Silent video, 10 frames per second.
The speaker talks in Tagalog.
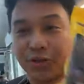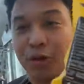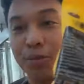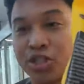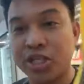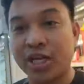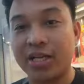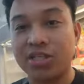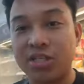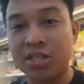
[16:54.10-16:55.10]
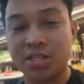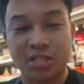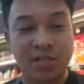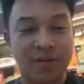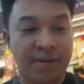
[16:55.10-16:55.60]
double chicken and
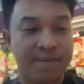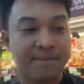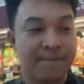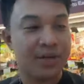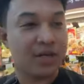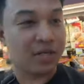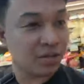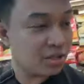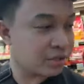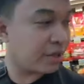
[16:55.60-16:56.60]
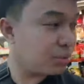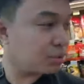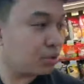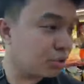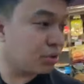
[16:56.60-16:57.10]
cheese. Ito, na-try mo
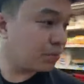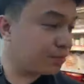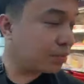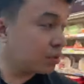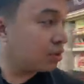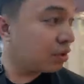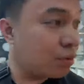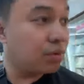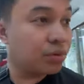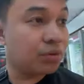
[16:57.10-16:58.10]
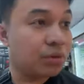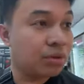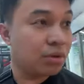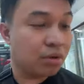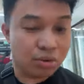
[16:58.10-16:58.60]
to, oh.
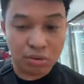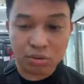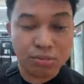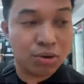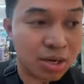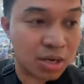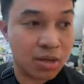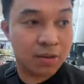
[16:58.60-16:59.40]
Oh, kumuha ka.